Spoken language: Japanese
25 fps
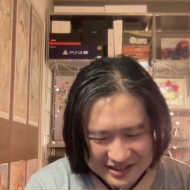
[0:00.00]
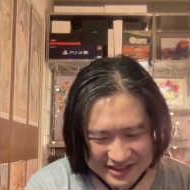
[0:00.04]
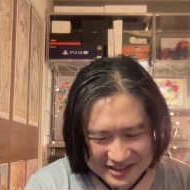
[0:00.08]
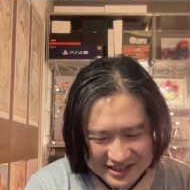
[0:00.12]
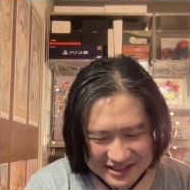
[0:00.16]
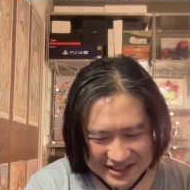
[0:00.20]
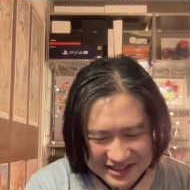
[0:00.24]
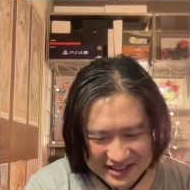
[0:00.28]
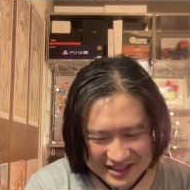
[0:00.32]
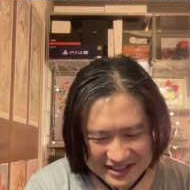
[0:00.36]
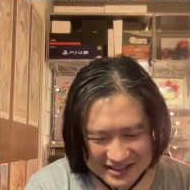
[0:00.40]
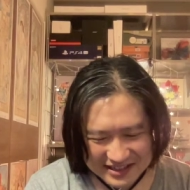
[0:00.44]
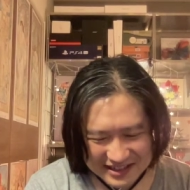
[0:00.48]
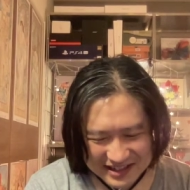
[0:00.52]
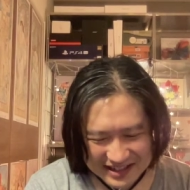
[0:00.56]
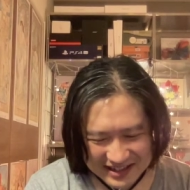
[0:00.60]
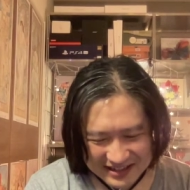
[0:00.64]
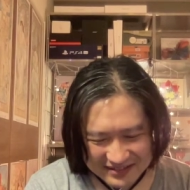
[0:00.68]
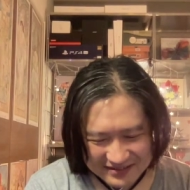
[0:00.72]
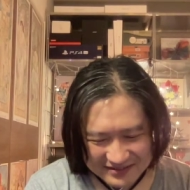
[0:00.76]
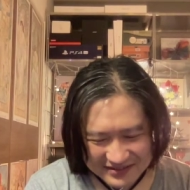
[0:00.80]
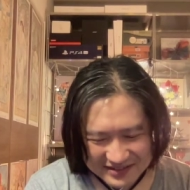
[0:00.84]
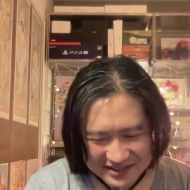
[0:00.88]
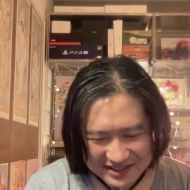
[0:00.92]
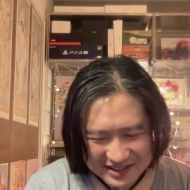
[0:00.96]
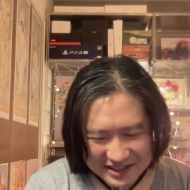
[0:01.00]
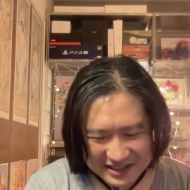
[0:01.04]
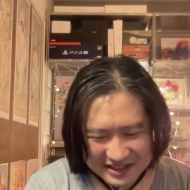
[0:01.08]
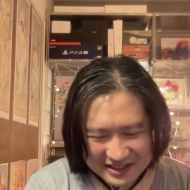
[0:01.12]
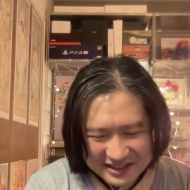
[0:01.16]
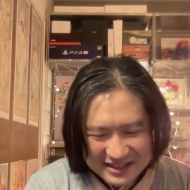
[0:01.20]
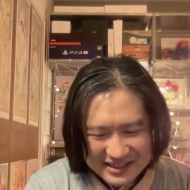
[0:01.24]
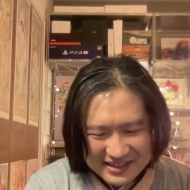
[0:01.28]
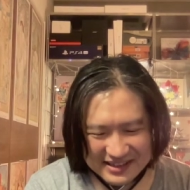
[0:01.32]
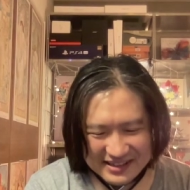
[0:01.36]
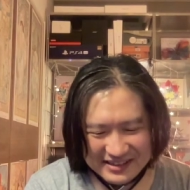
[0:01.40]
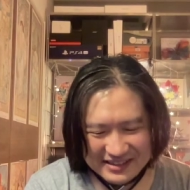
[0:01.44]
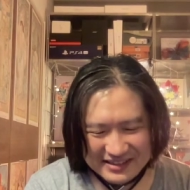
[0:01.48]
寝じゃねえじゃんみたいな
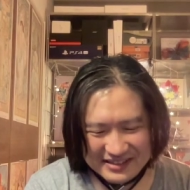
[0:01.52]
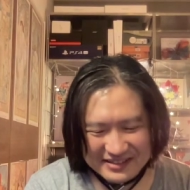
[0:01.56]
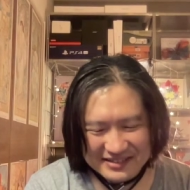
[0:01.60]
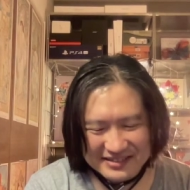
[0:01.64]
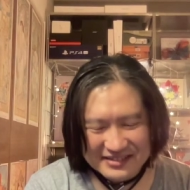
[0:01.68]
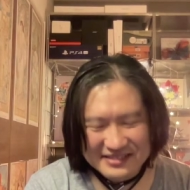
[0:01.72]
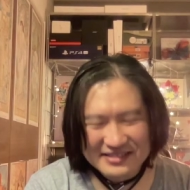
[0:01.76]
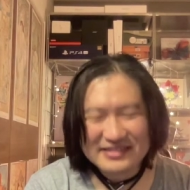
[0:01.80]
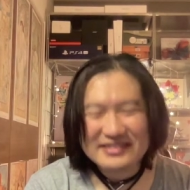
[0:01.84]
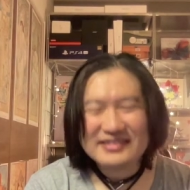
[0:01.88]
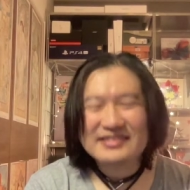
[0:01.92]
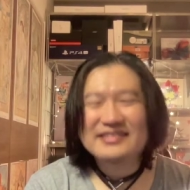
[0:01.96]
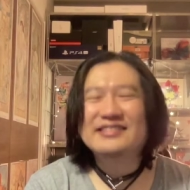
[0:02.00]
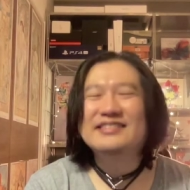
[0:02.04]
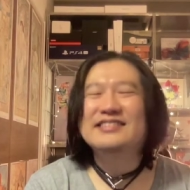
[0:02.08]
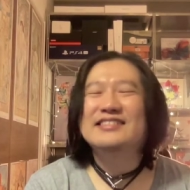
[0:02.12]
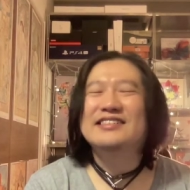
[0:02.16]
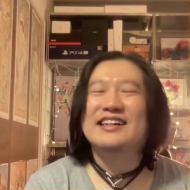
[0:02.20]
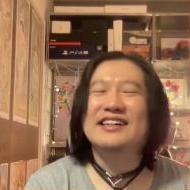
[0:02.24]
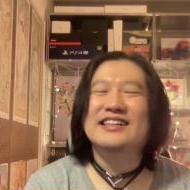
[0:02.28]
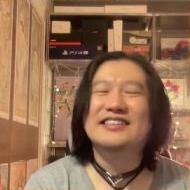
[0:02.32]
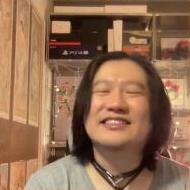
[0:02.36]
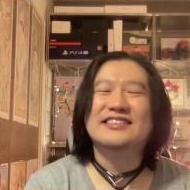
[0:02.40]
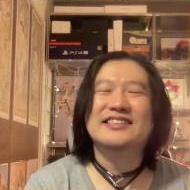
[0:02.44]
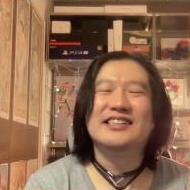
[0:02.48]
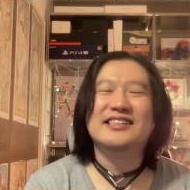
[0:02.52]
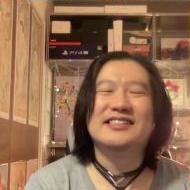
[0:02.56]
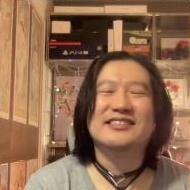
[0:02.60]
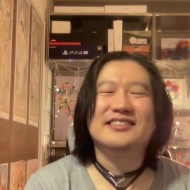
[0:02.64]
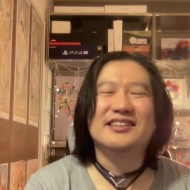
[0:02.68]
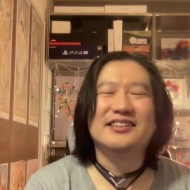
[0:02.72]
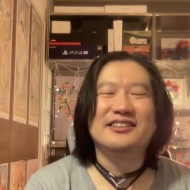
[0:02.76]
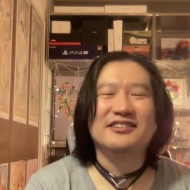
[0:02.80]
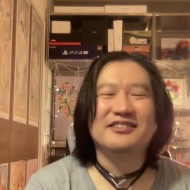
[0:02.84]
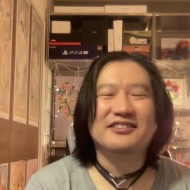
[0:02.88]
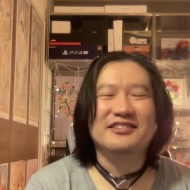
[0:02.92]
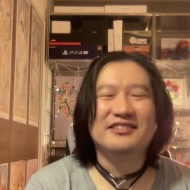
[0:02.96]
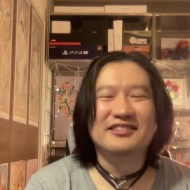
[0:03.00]
感じです
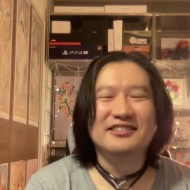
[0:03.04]
けど